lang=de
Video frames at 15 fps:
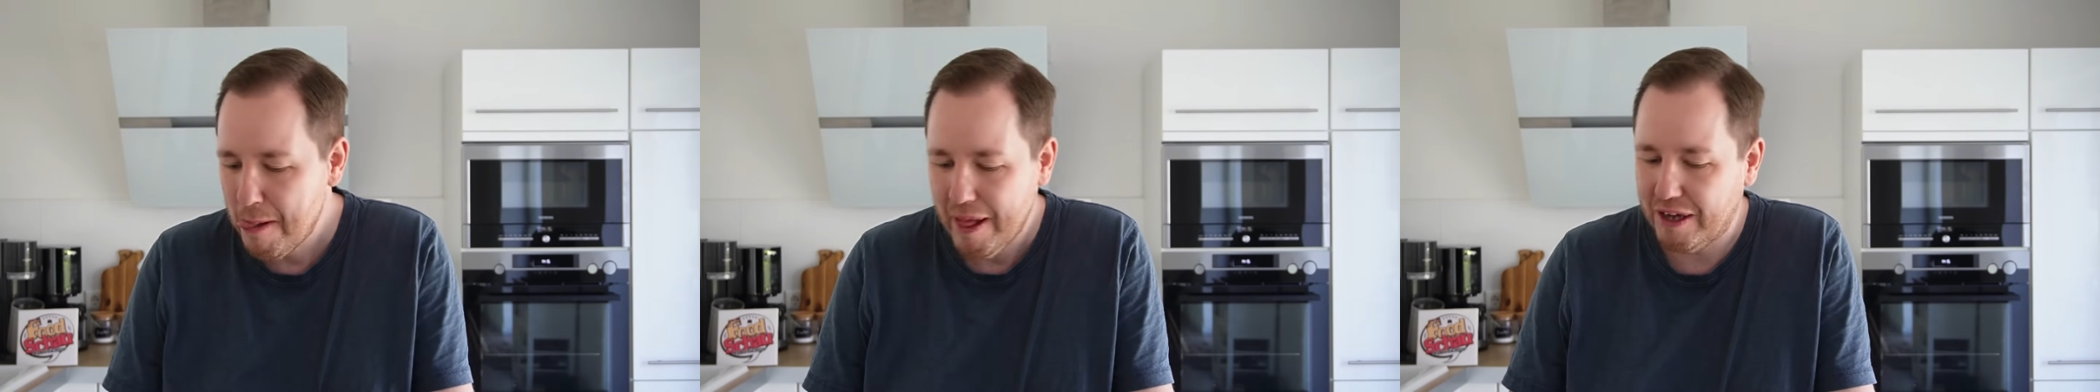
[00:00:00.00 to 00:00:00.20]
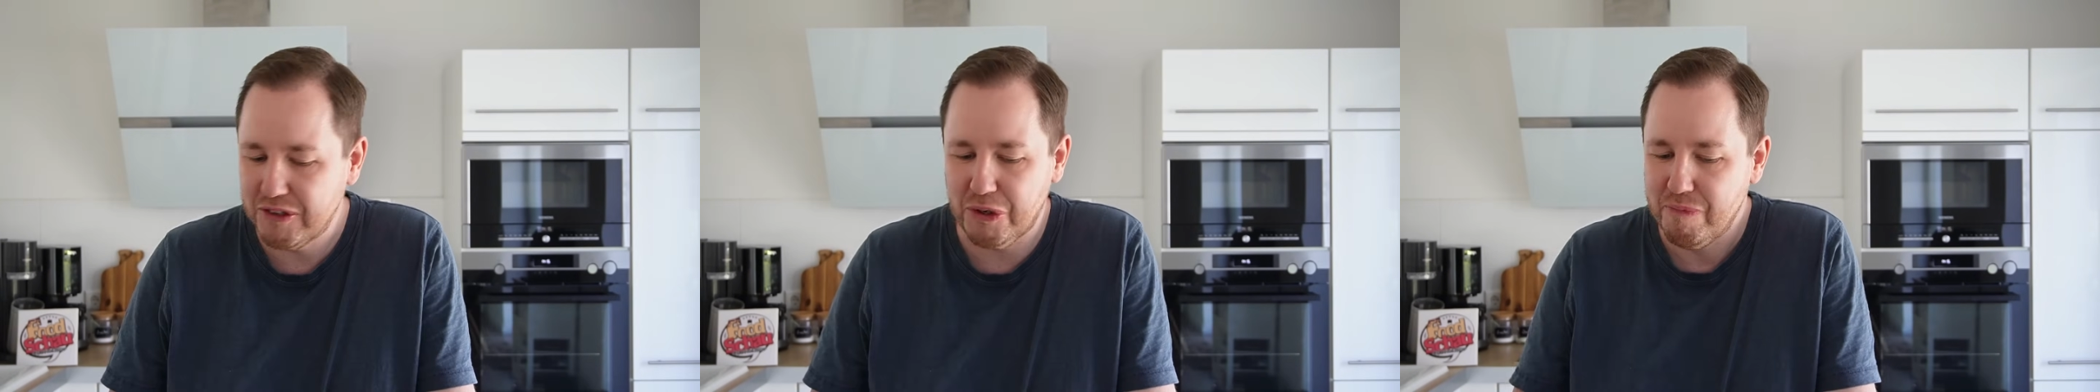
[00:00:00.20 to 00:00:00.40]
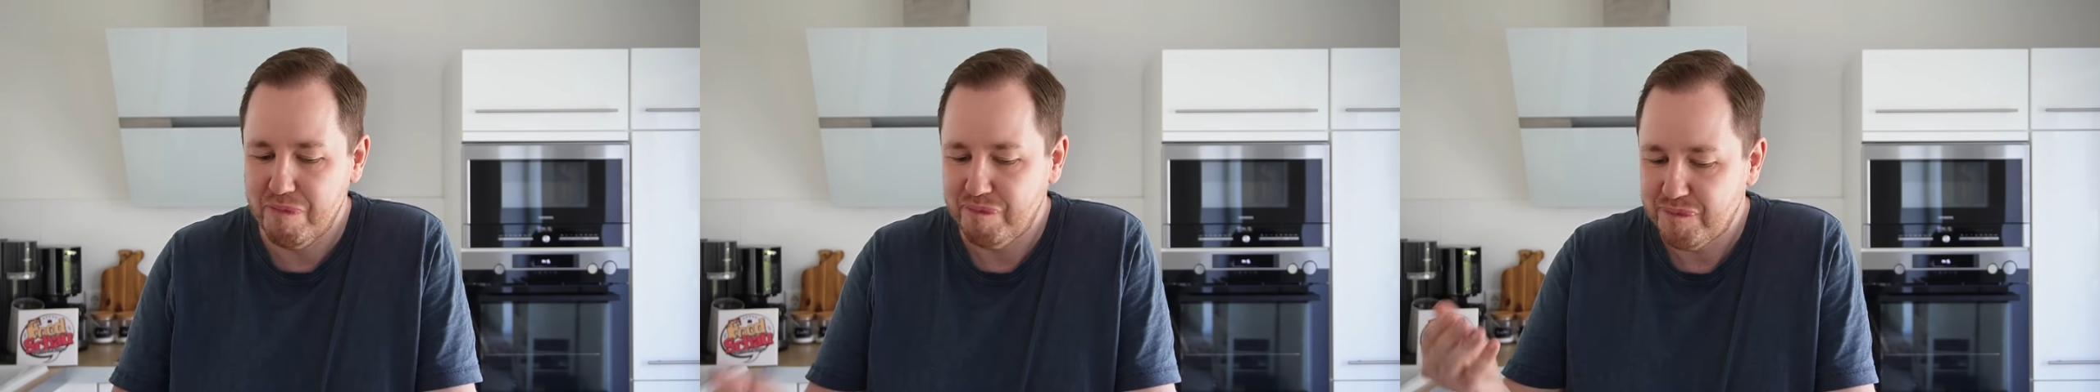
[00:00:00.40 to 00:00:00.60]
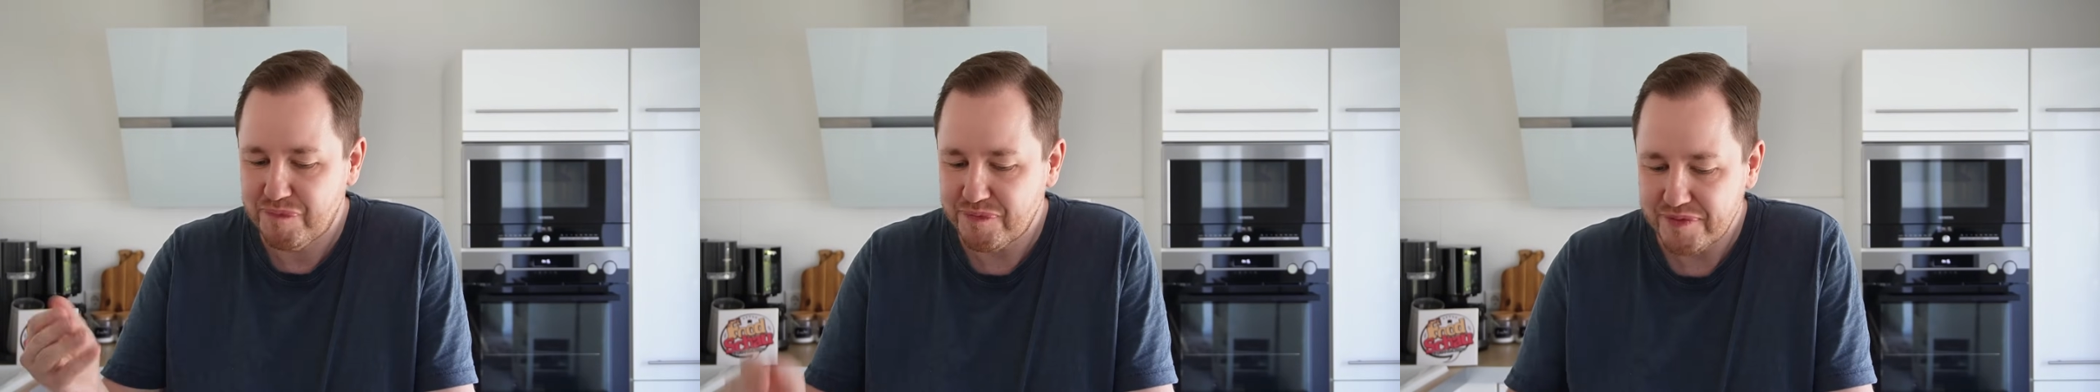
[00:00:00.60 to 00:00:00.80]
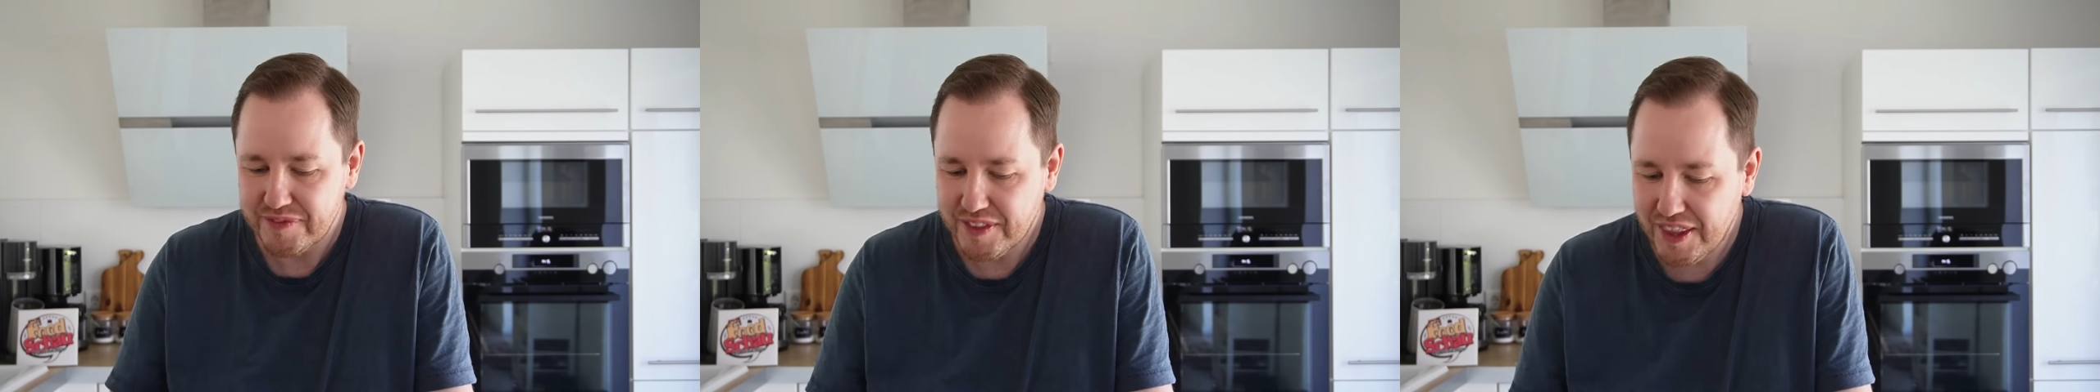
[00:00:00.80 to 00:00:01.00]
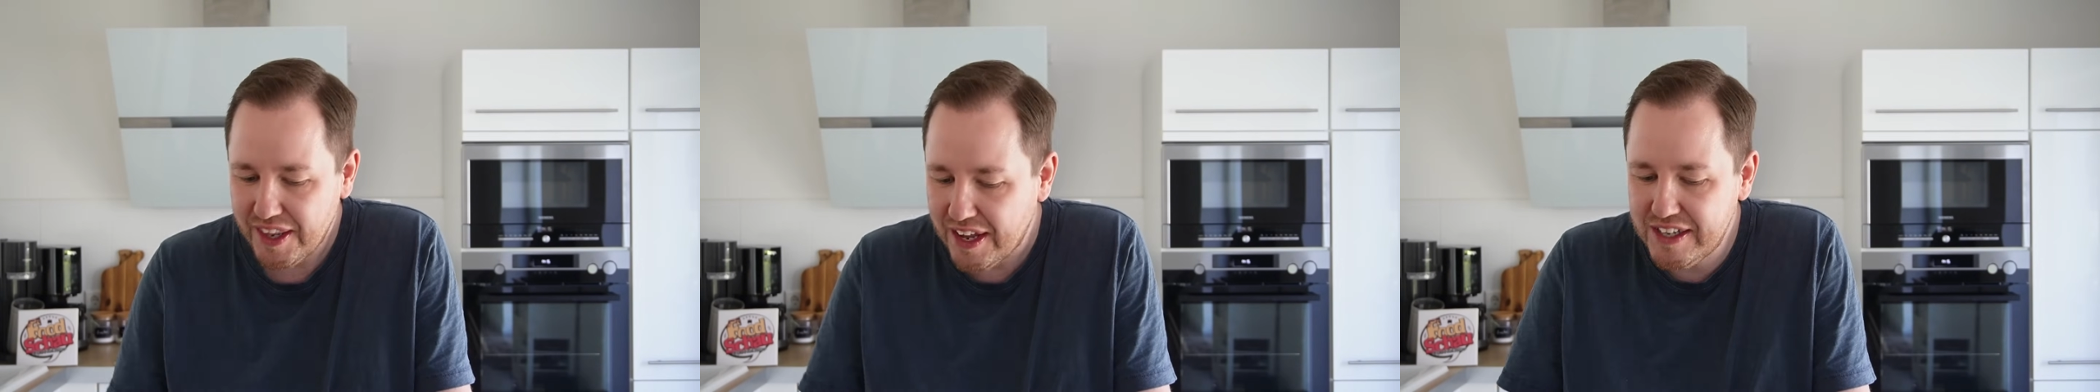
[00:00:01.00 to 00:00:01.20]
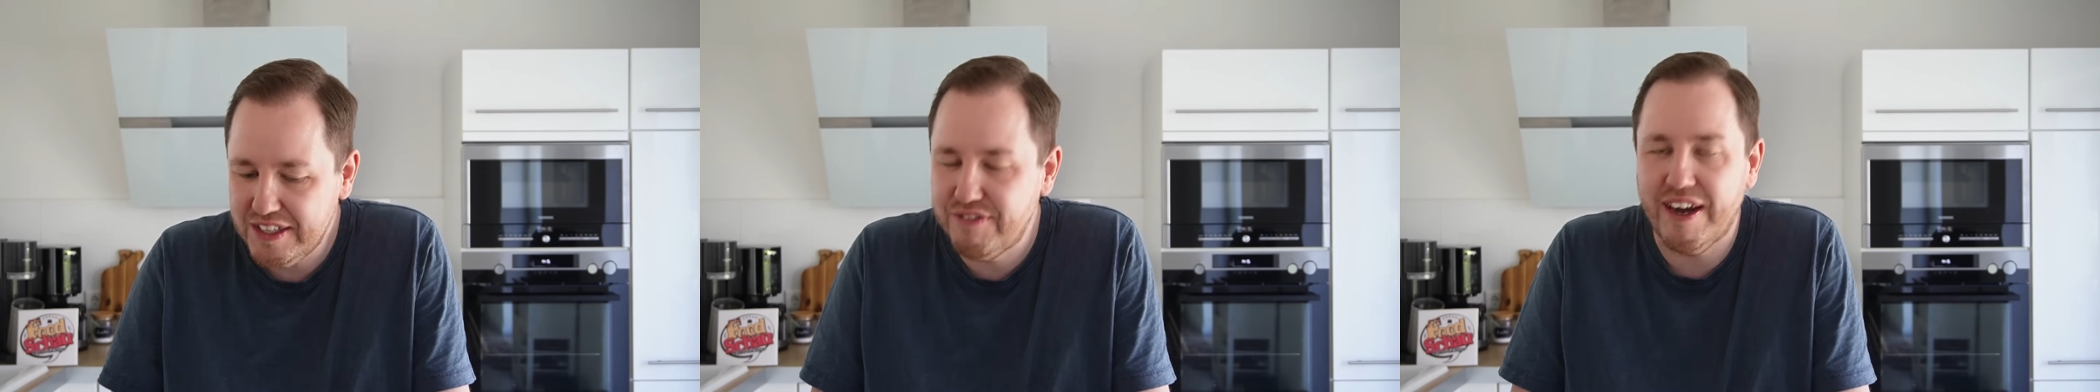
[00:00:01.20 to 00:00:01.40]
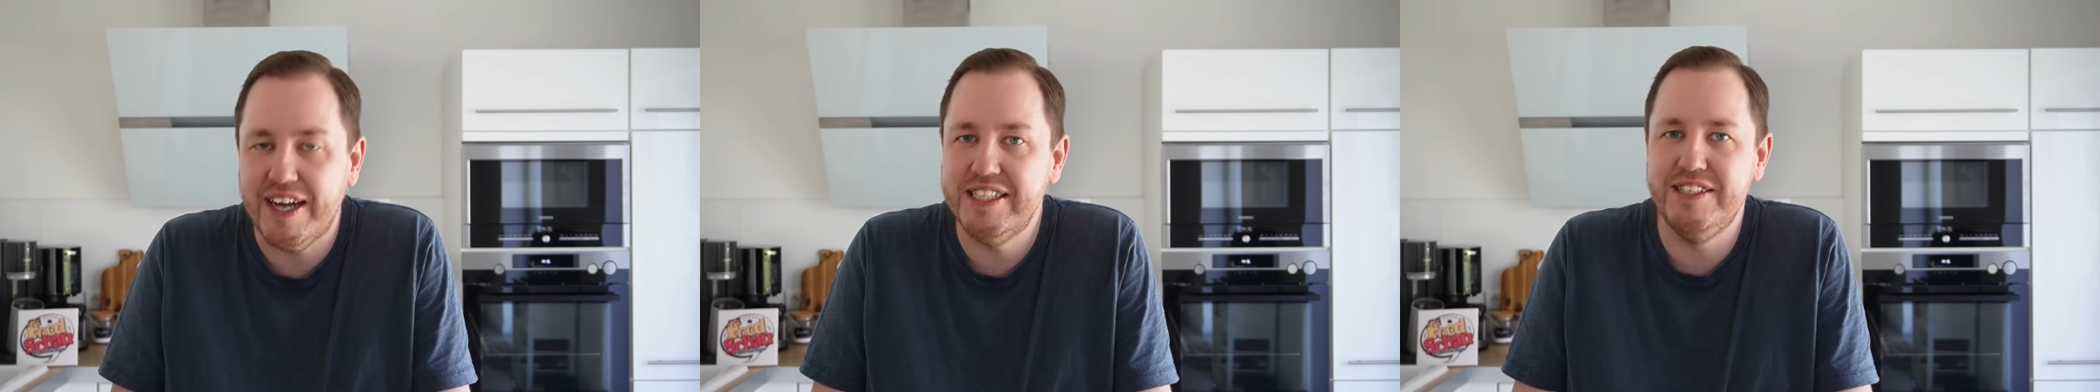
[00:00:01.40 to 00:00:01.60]
Also, ich
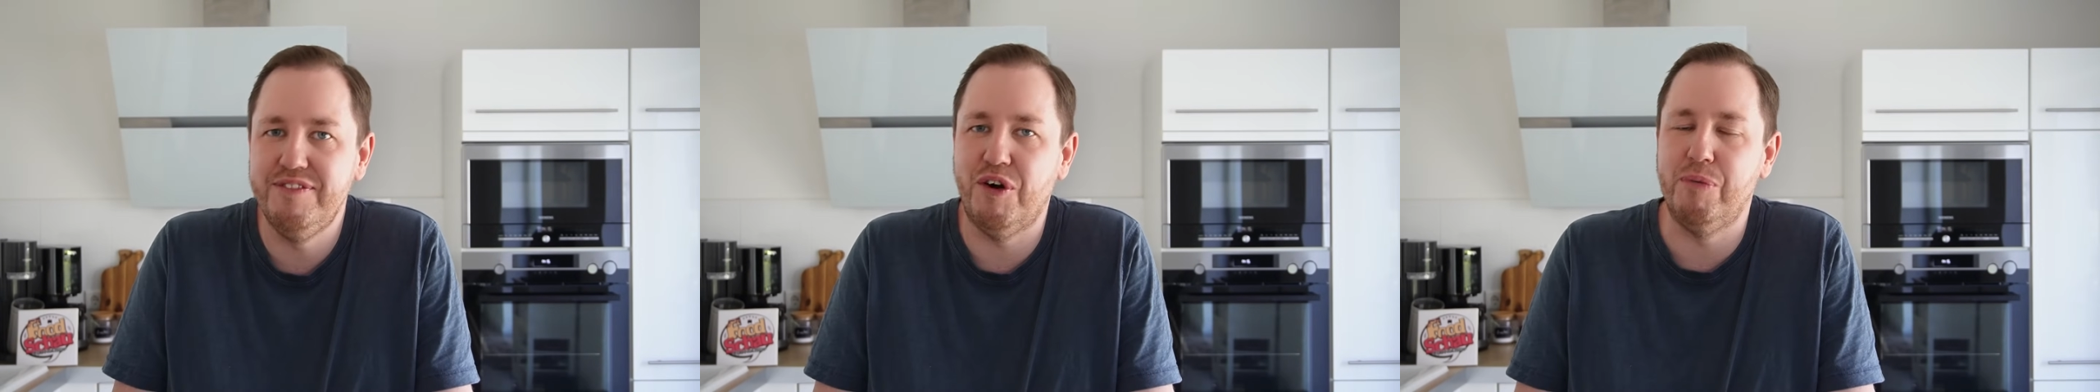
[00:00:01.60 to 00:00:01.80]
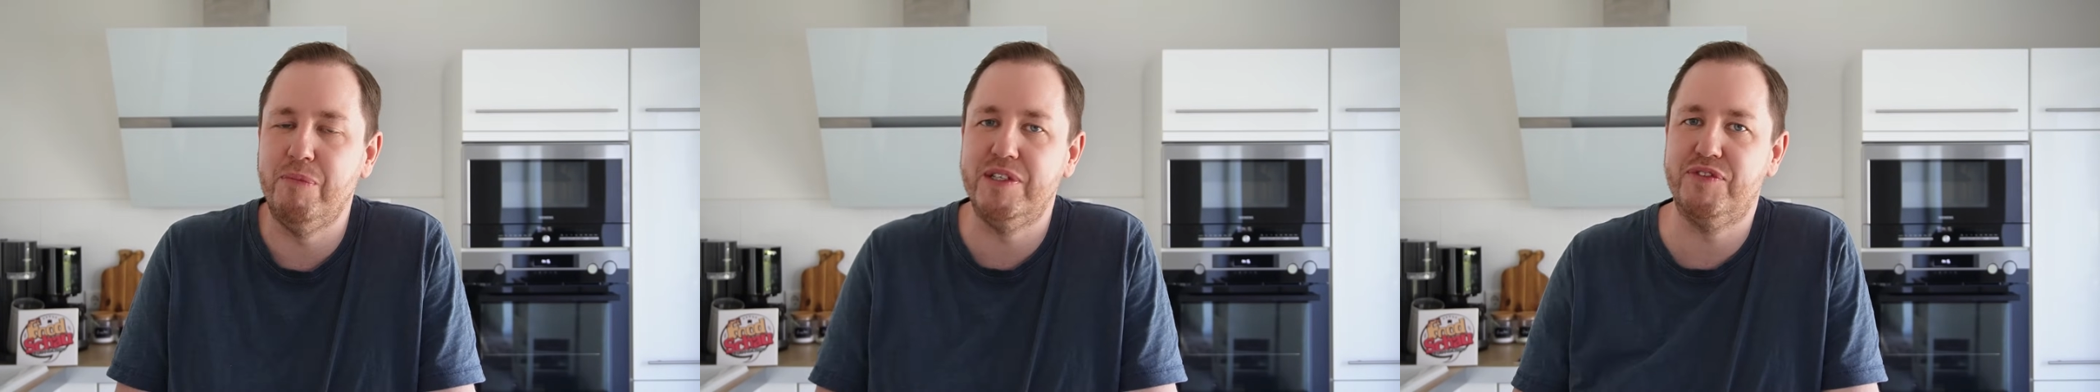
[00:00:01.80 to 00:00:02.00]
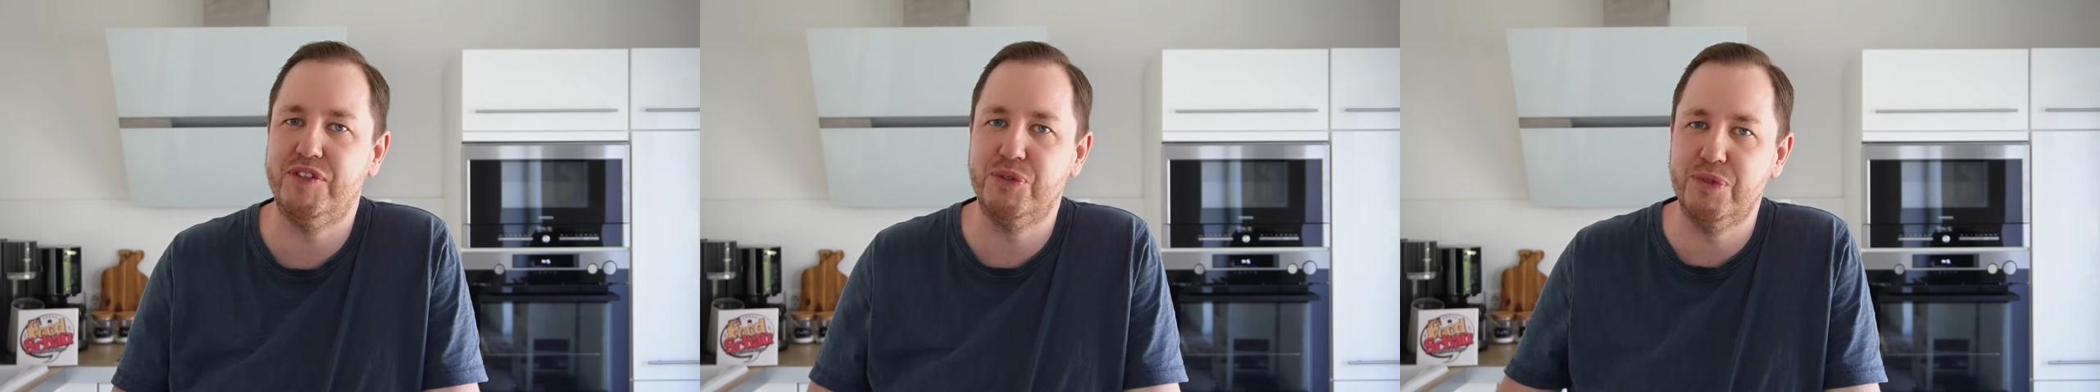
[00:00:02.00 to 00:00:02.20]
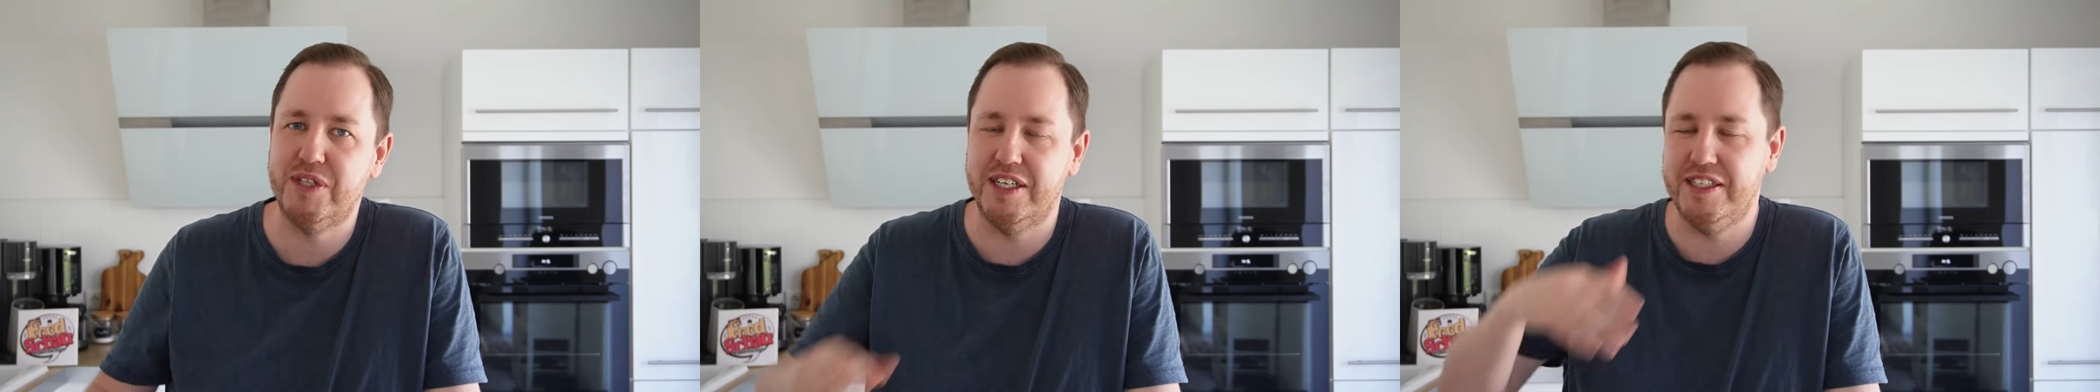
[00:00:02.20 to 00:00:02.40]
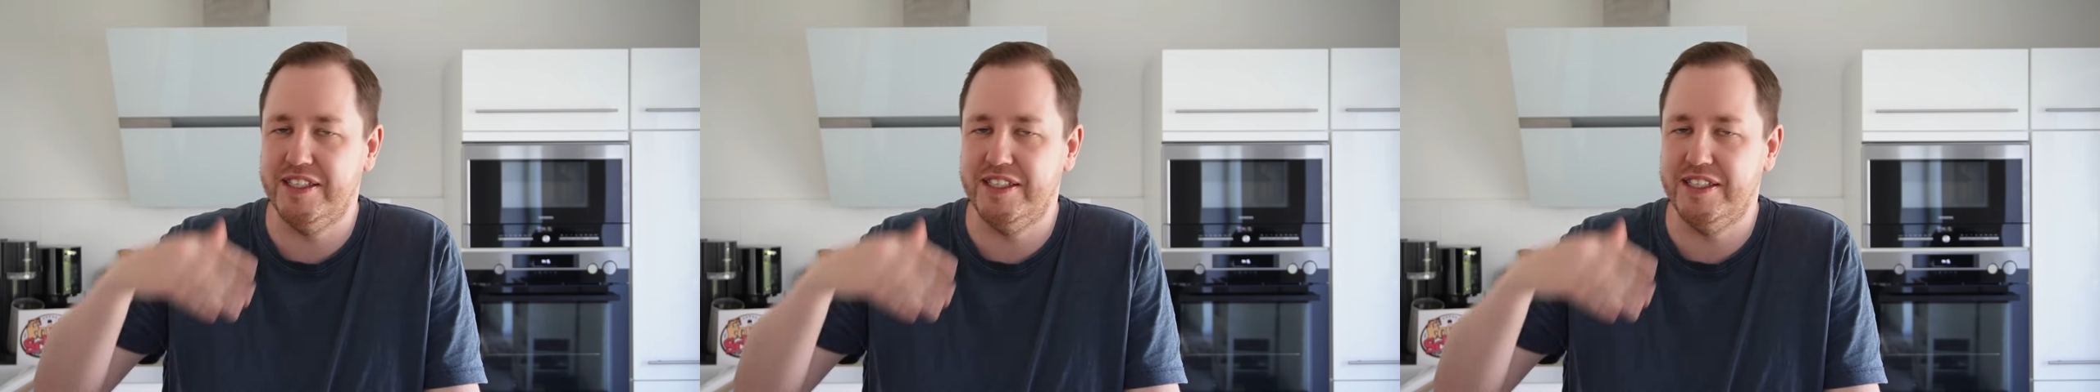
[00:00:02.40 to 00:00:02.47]
weiß nicht, warum man es versucht hat,